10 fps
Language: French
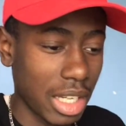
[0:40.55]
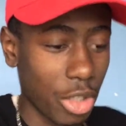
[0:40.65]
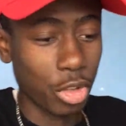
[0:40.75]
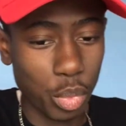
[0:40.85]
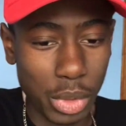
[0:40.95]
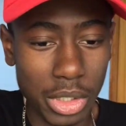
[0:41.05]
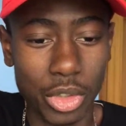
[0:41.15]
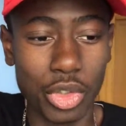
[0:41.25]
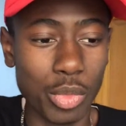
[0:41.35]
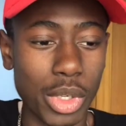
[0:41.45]
Alors depuis que
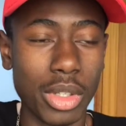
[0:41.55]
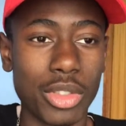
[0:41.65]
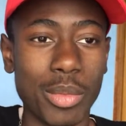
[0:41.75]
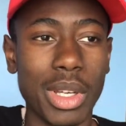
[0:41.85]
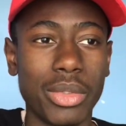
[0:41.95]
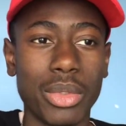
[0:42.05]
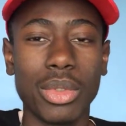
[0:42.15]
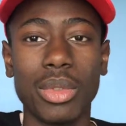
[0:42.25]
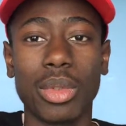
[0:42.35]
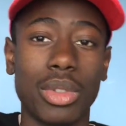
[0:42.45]
tu m'as tu m'as
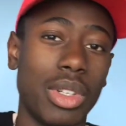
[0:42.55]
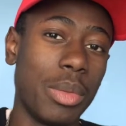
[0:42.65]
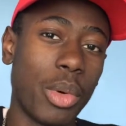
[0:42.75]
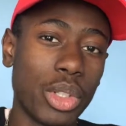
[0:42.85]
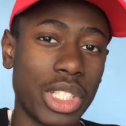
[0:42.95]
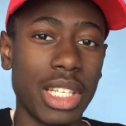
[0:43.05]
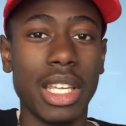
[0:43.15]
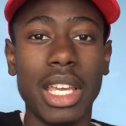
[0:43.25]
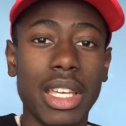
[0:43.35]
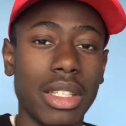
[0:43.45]
vu donc dans les prochaines